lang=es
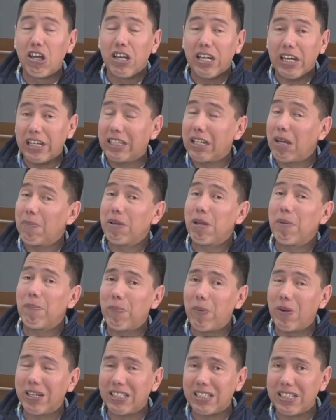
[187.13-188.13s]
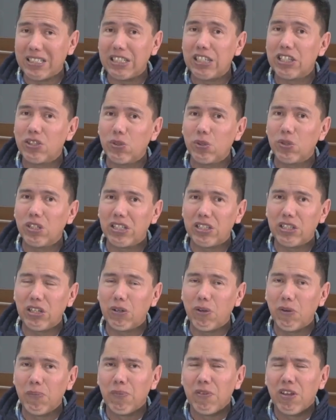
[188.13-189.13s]
y también puede, si es su
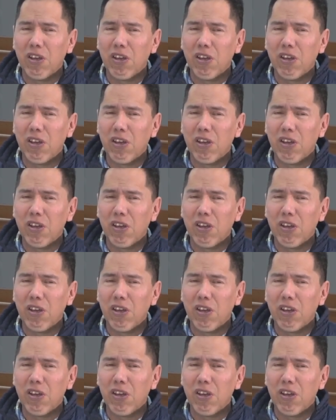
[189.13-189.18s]
deseo,